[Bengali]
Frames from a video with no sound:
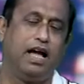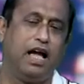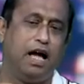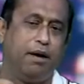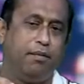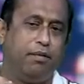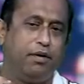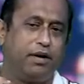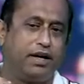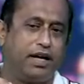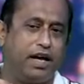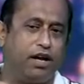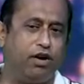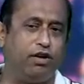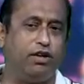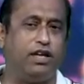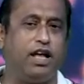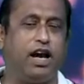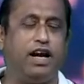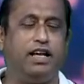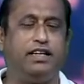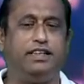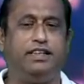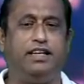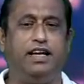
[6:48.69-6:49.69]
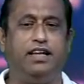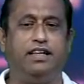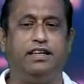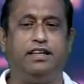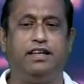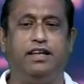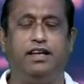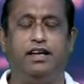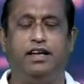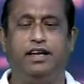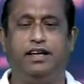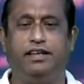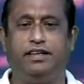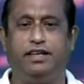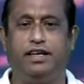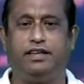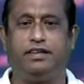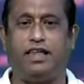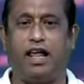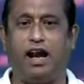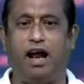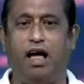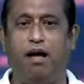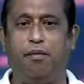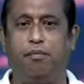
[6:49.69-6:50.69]
এবং কেন জানাচ্ছেন যে
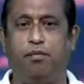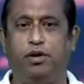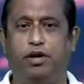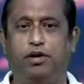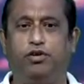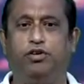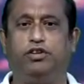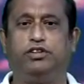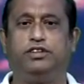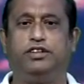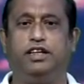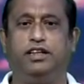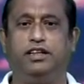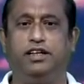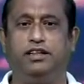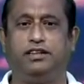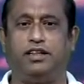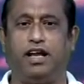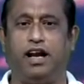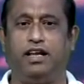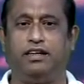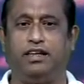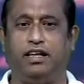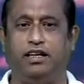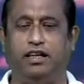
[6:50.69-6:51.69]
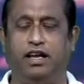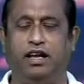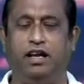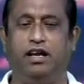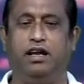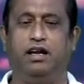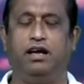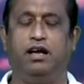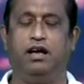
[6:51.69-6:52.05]
তারা মনে করছেন যে তারা তাদের